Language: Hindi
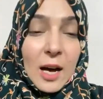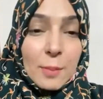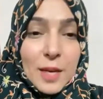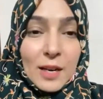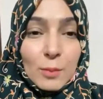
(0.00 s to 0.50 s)

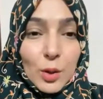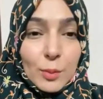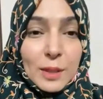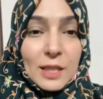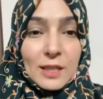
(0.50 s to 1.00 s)
अमीर
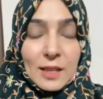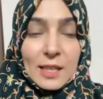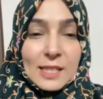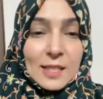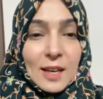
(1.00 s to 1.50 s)

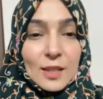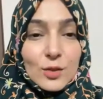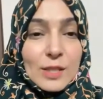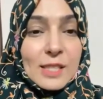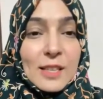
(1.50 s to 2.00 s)
अलमिन
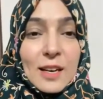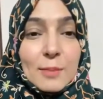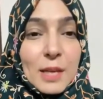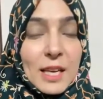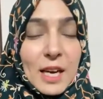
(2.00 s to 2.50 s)

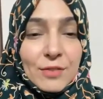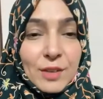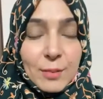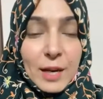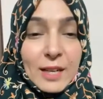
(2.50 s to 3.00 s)
सलाम ने क्या
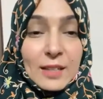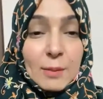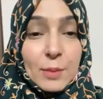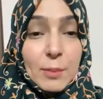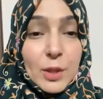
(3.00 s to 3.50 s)
फरमाया था
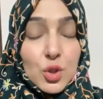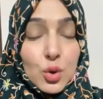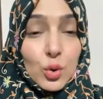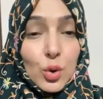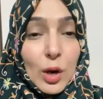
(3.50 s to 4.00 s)
अपने
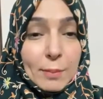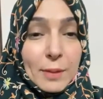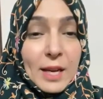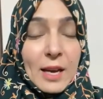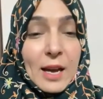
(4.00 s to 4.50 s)
बच्चों को
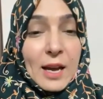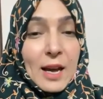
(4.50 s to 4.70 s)
अपने